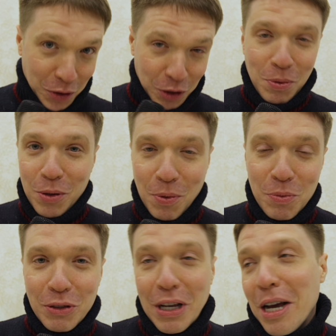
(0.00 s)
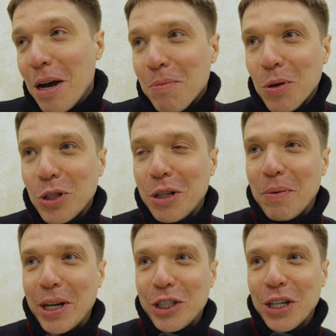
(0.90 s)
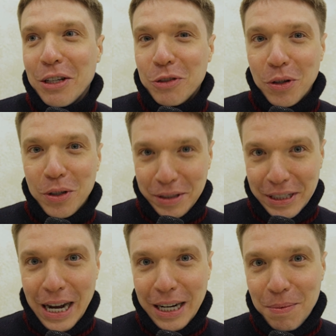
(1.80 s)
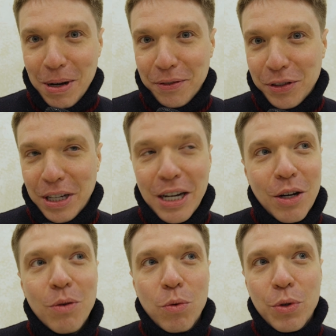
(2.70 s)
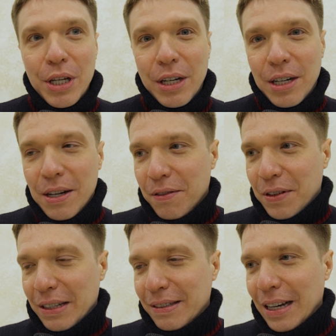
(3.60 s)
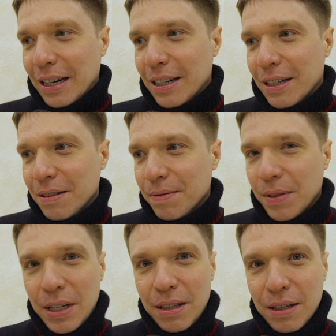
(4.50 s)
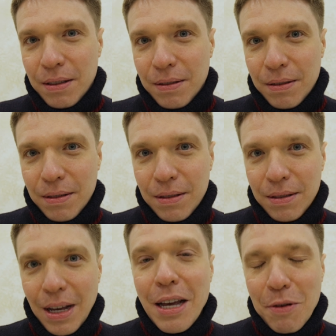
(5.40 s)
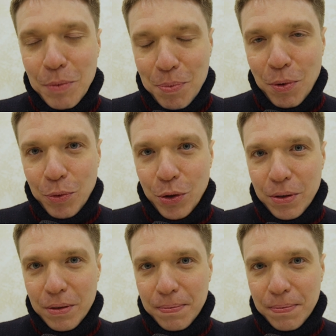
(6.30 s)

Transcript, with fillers: Вы же помните прошлый матч со СКА Хабаровск у них в гостях? Нет? А я вам напомню.